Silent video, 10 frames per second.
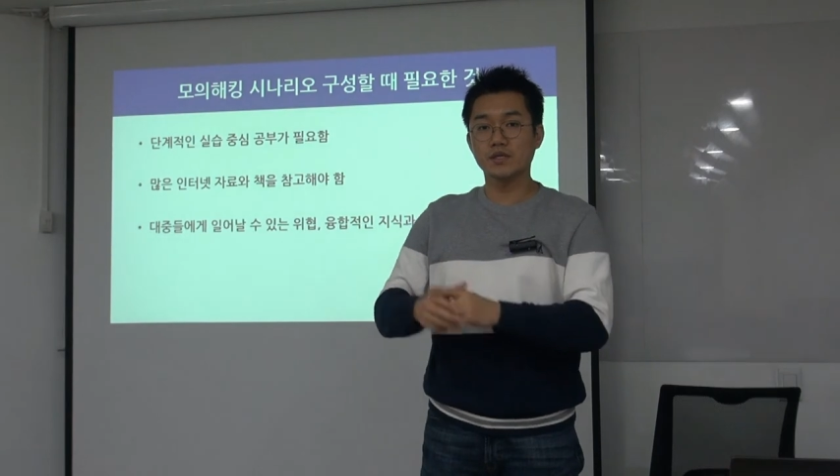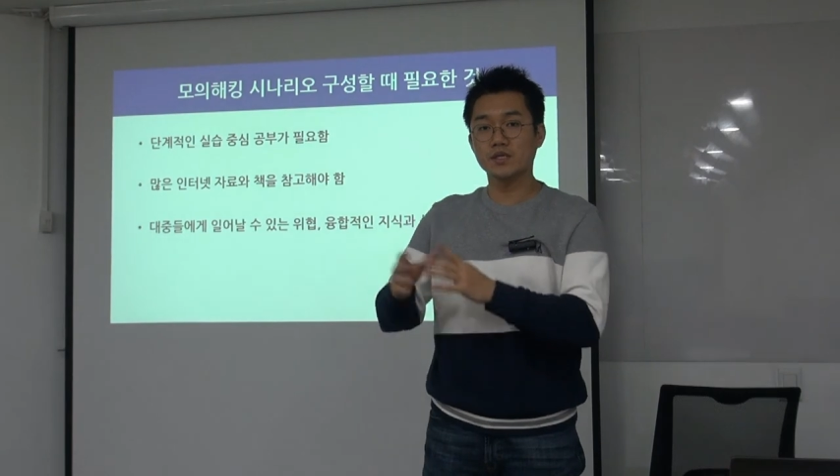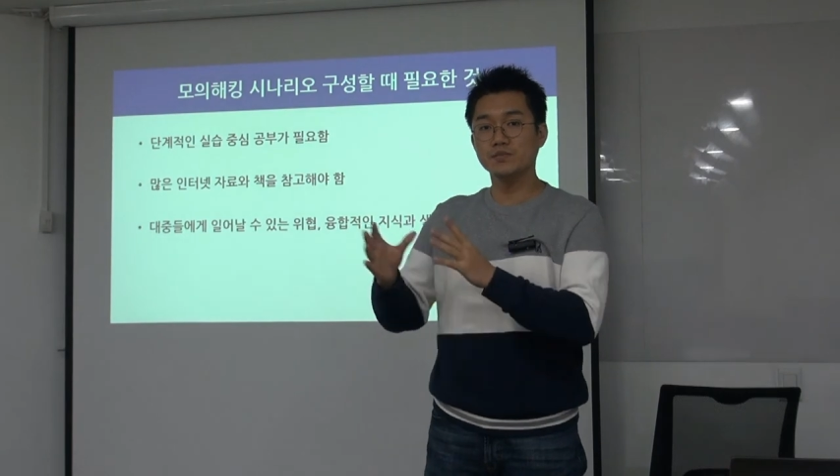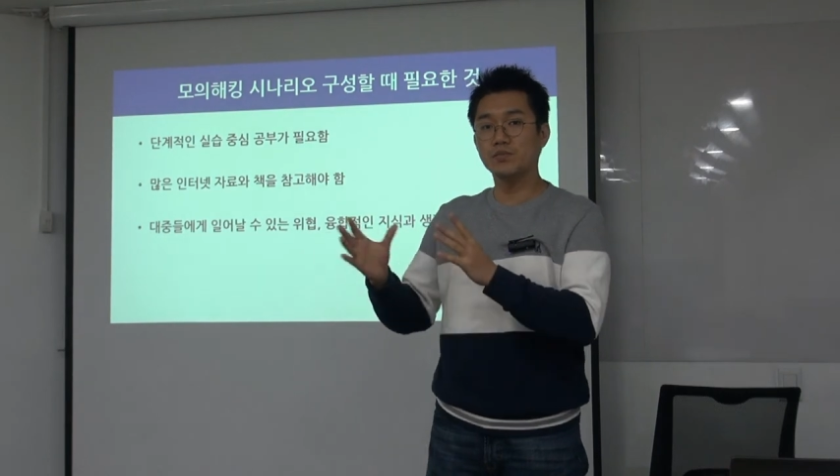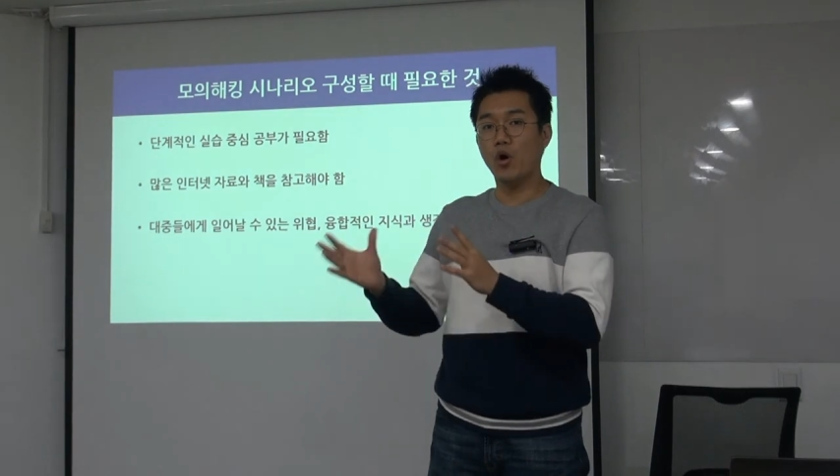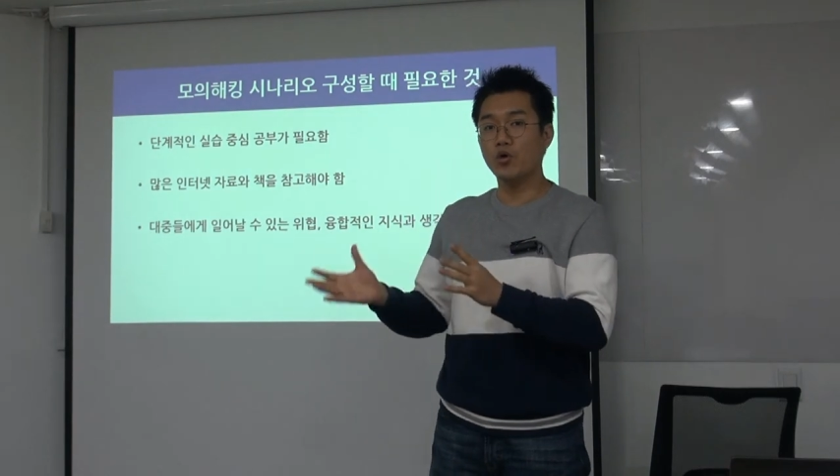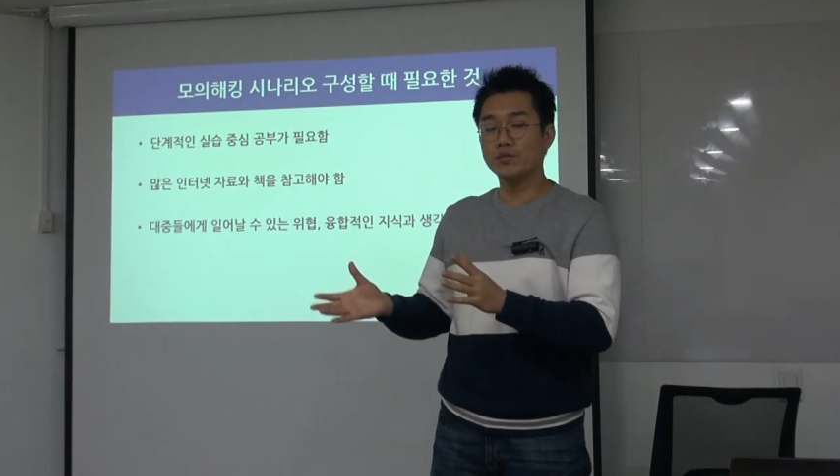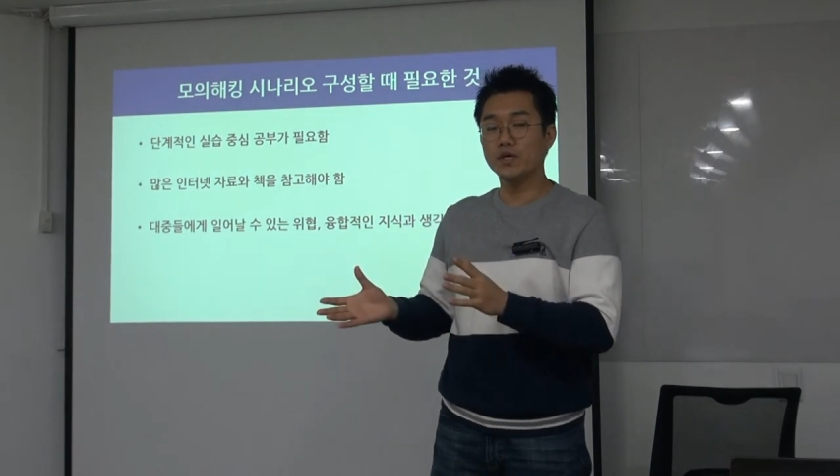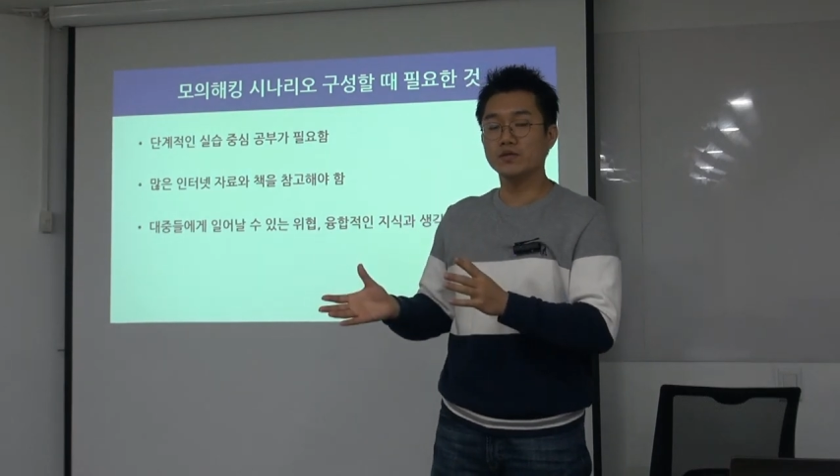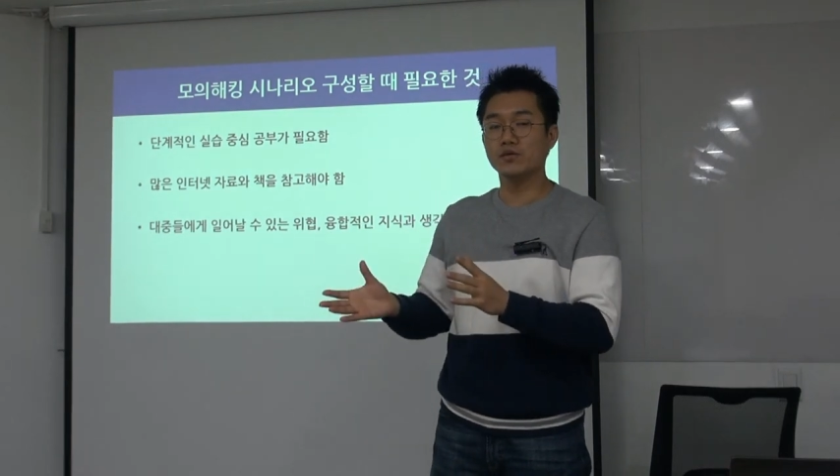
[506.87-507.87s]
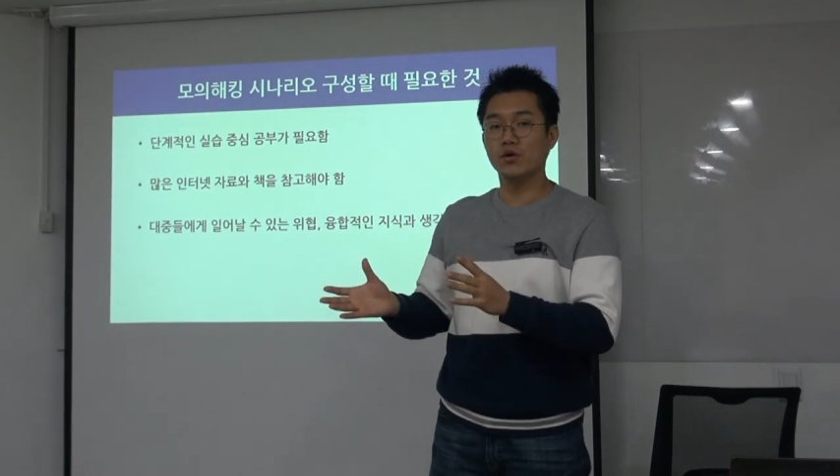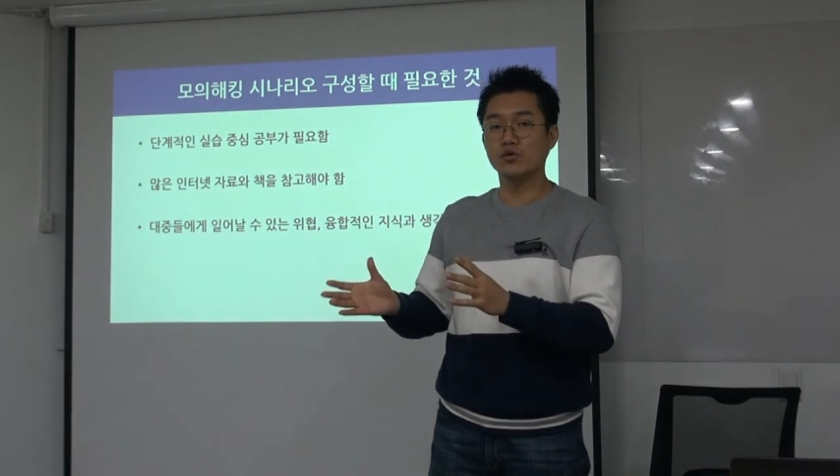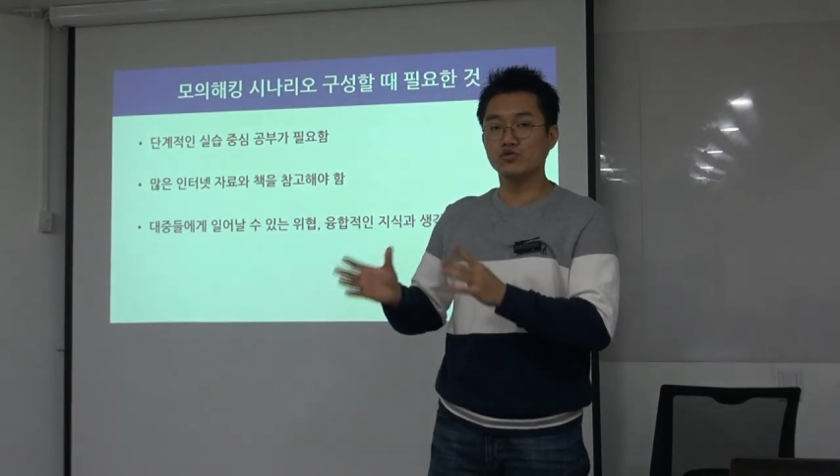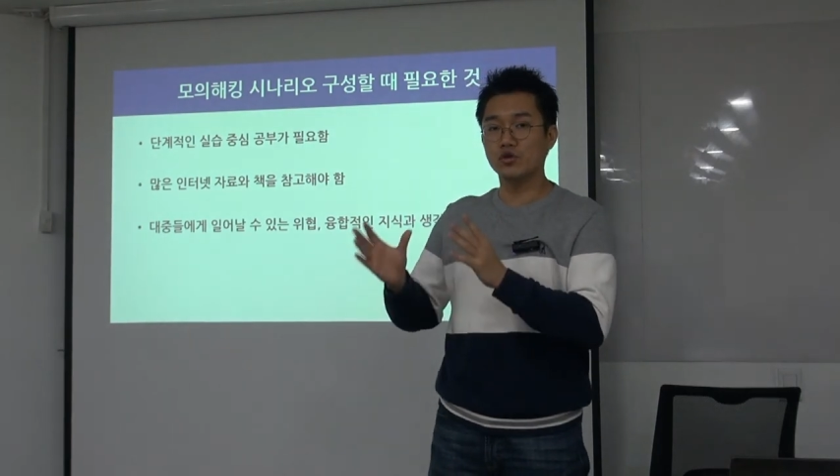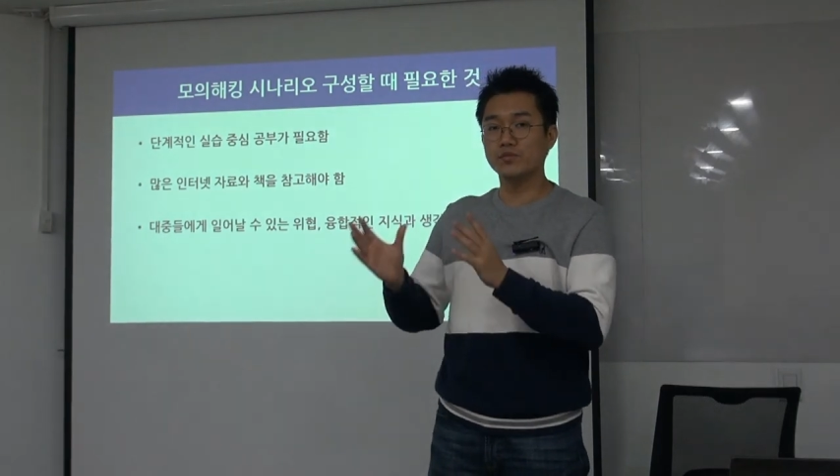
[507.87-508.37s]
큰
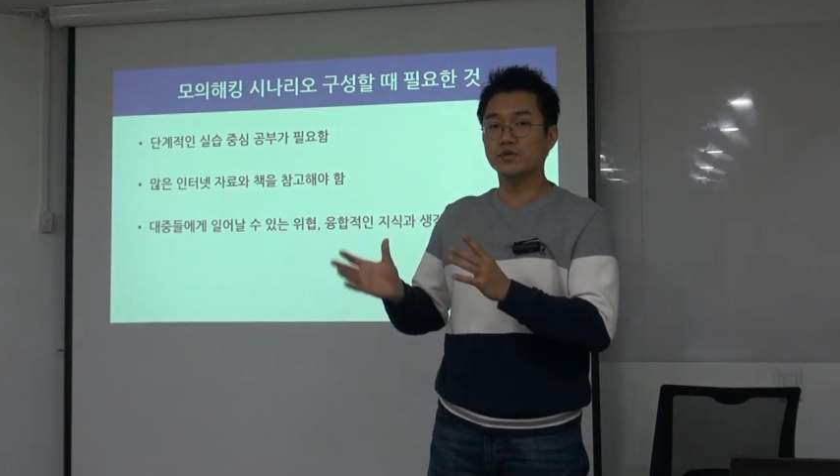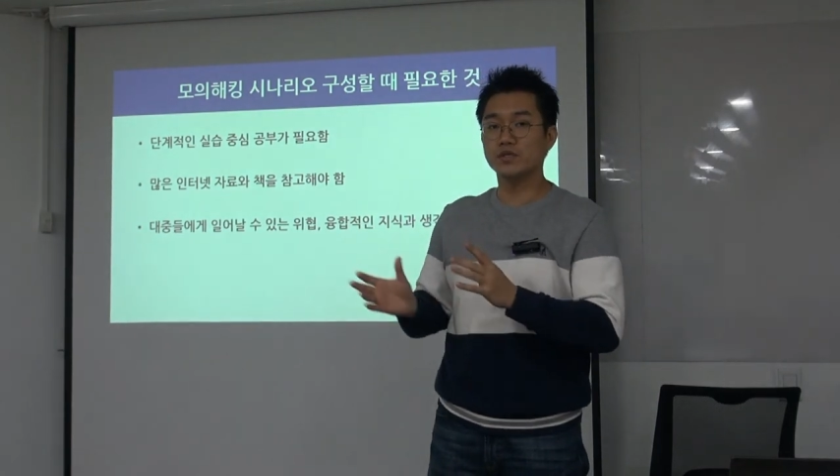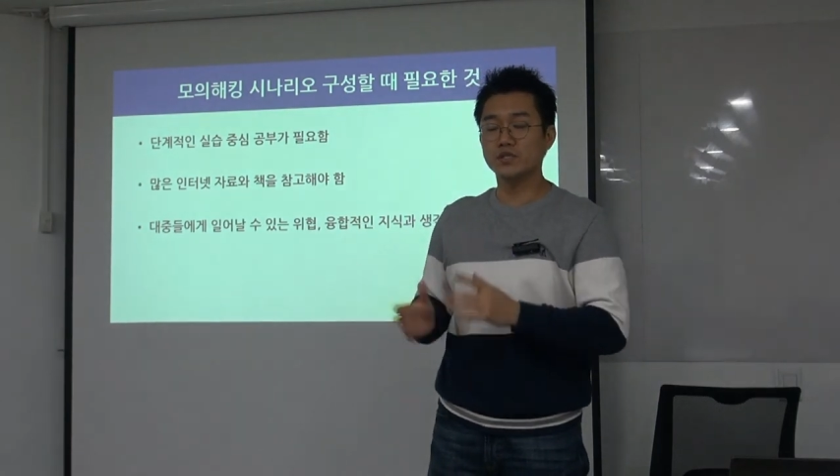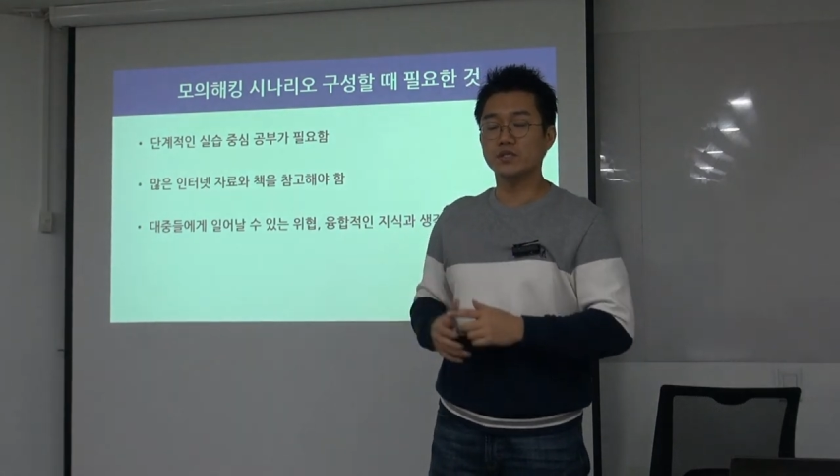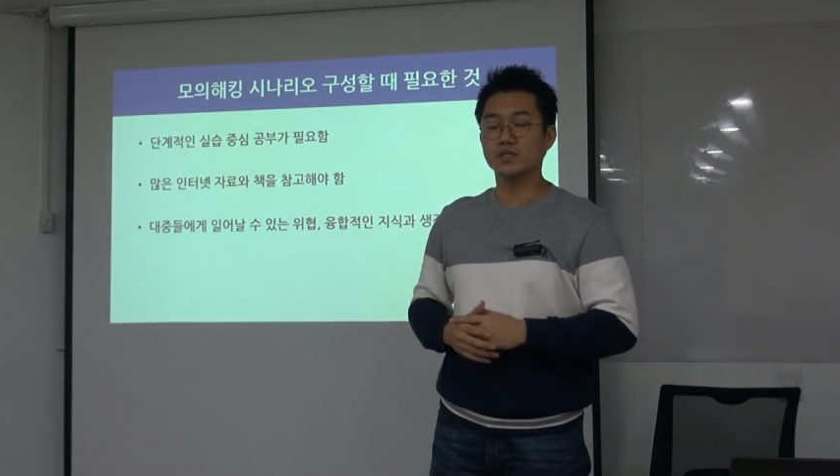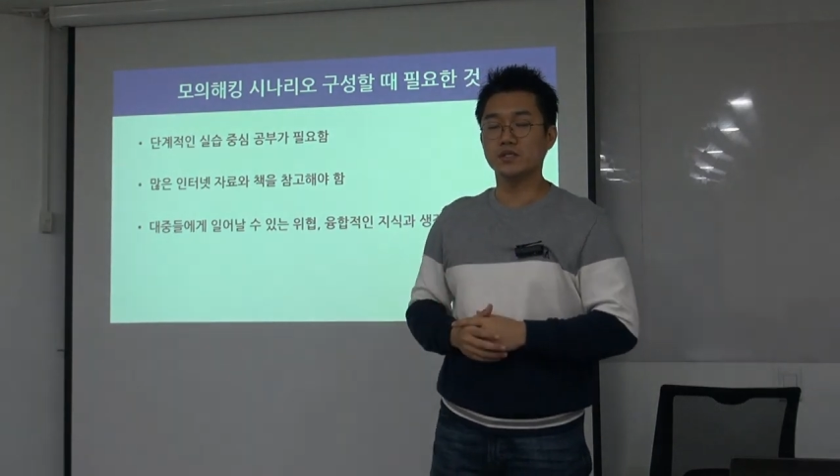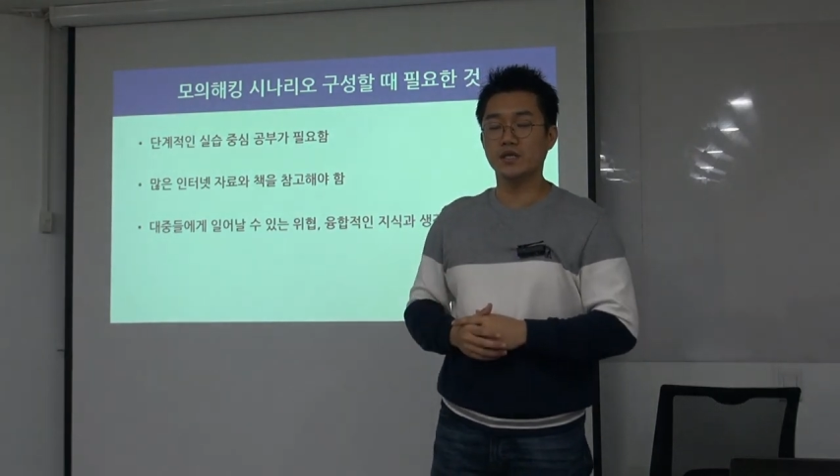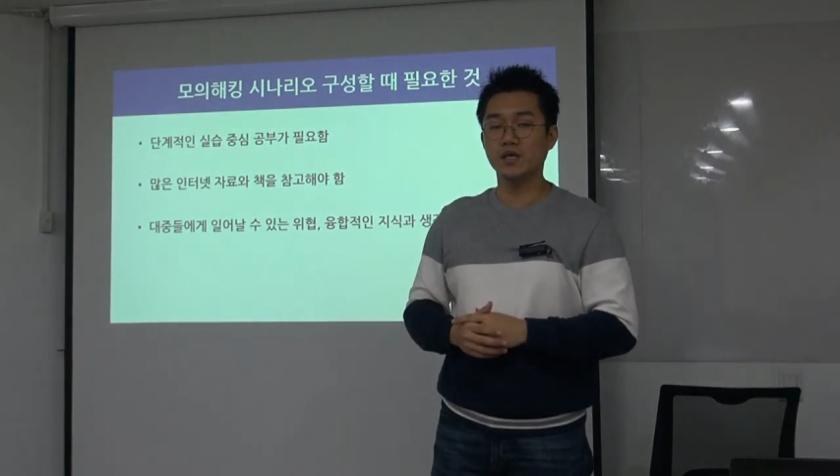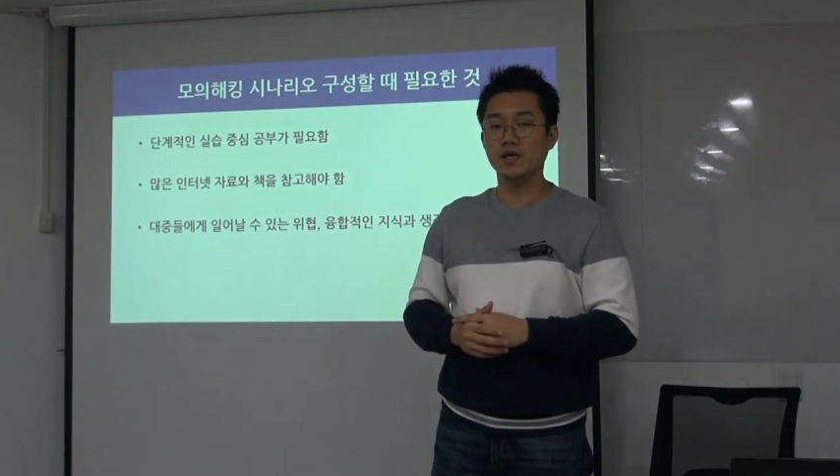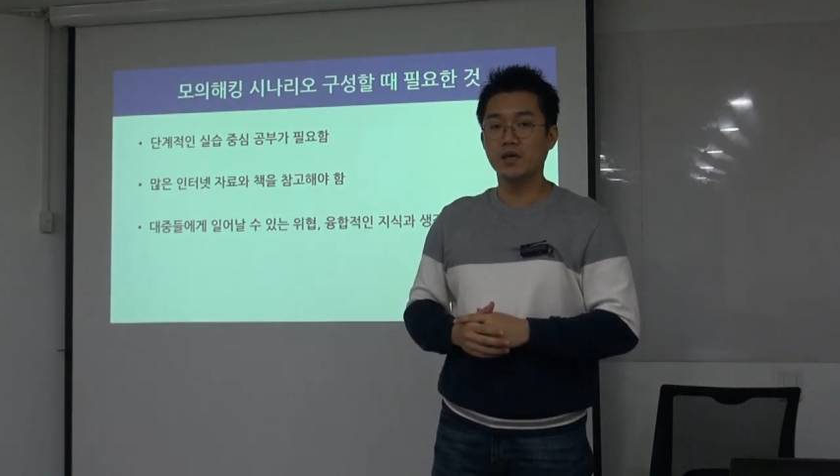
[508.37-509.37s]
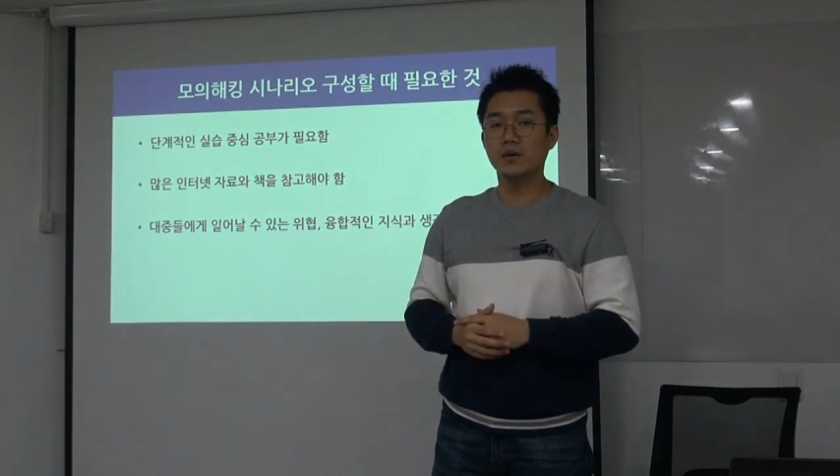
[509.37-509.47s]
범위에서 융합적인 지식들이